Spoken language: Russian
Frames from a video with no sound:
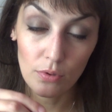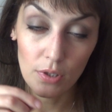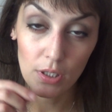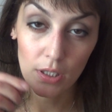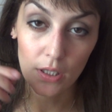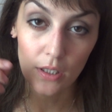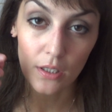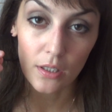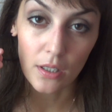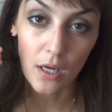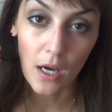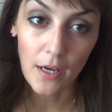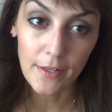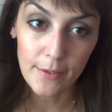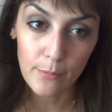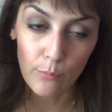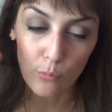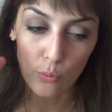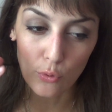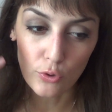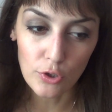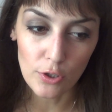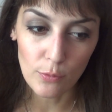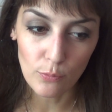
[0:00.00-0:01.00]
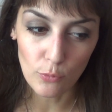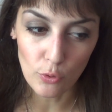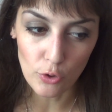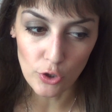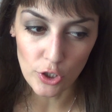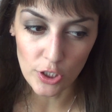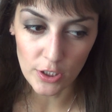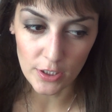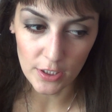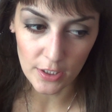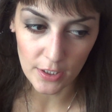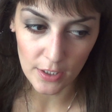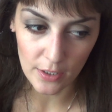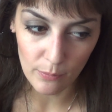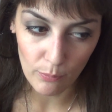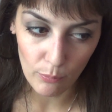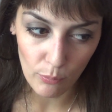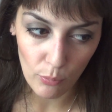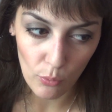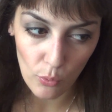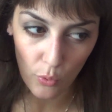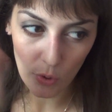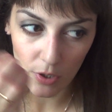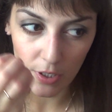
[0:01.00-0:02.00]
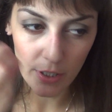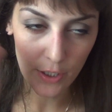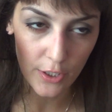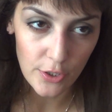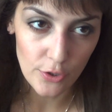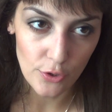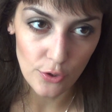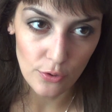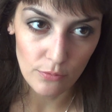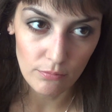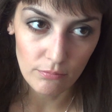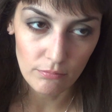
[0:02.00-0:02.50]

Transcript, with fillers: и они будут немножко такие более,